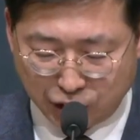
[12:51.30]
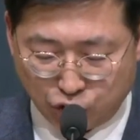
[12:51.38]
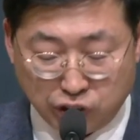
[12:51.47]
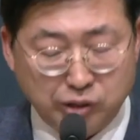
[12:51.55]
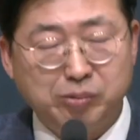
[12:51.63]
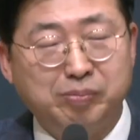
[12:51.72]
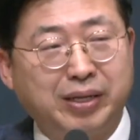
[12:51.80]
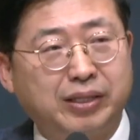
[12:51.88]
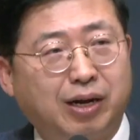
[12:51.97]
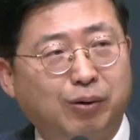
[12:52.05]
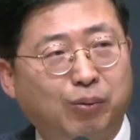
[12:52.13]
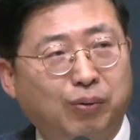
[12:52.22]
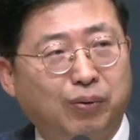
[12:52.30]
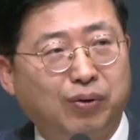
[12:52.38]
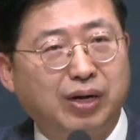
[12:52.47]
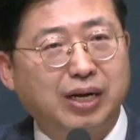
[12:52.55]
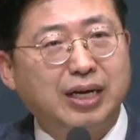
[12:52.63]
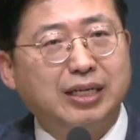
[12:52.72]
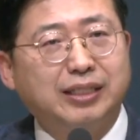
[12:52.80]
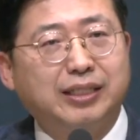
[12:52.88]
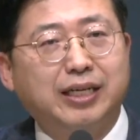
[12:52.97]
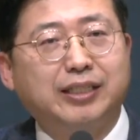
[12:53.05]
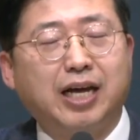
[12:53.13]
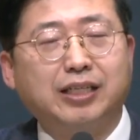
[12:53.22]
주님을 만나고
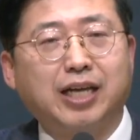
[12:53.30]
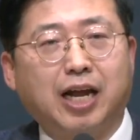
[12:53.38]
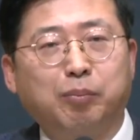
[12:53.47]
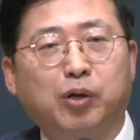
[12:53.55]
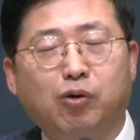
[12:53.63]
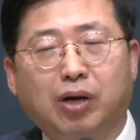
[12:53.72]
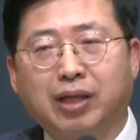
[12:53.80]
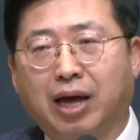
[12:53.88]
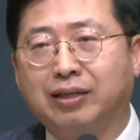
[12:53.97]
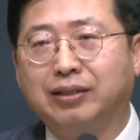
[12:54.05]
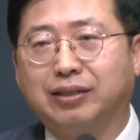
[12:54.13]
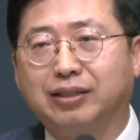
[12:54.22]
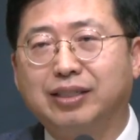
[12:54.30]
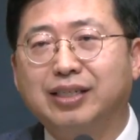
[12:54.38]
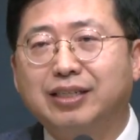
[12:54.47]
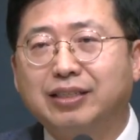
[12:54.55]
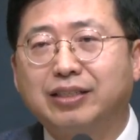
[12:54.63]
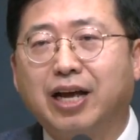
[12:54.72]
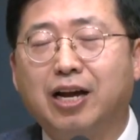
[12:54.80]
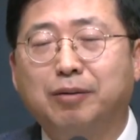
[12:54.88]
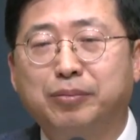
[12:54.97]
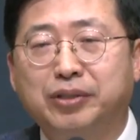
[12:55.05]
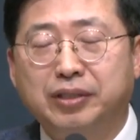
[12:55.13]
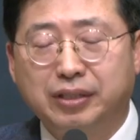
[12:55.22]
세상 사람들과 다른
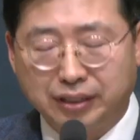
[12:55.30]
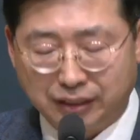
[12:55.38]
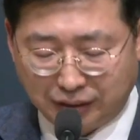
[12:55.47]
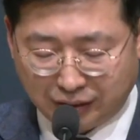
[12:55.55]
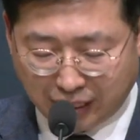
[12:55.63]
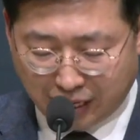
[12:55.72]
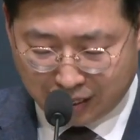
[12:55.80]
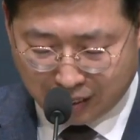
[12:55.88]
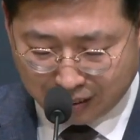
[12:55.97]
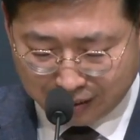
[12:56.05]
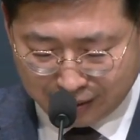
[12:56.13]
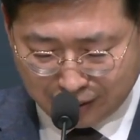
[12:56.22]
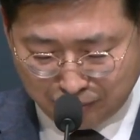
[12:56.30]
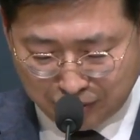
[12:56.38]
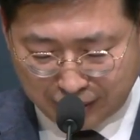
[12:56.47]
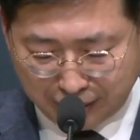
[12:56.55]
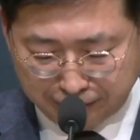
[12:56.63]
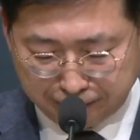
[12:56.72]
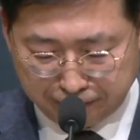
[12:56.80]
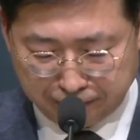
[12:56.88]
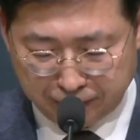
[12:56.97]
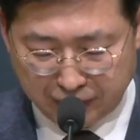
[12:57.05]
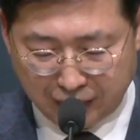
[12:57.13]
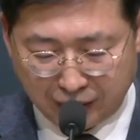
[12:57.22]
삶을 살아간 것입니다.
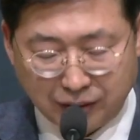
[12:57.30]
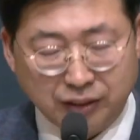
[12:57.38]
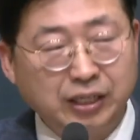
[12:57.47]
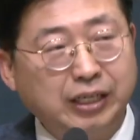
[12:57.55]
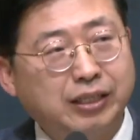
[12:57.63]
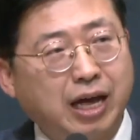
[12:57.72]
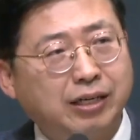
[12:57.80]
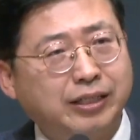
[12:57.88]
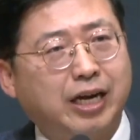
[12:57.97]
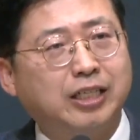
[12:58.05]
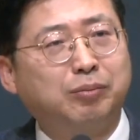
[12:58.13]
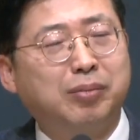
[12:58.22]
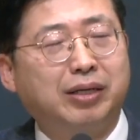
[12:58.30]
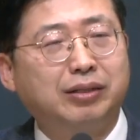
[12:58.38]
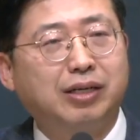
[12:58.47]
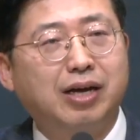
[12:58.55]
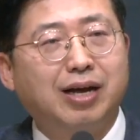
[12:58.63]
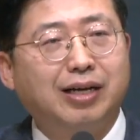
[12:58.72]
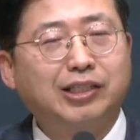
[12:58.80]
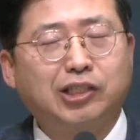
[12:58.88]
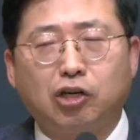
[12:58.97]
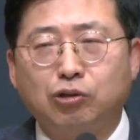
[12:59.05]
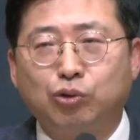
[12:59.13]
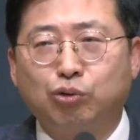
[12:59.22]
그들은 이 땅을 살지만
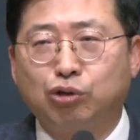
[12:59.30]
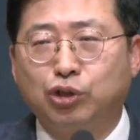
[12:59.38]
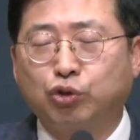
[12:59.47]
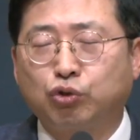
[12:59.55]
천국을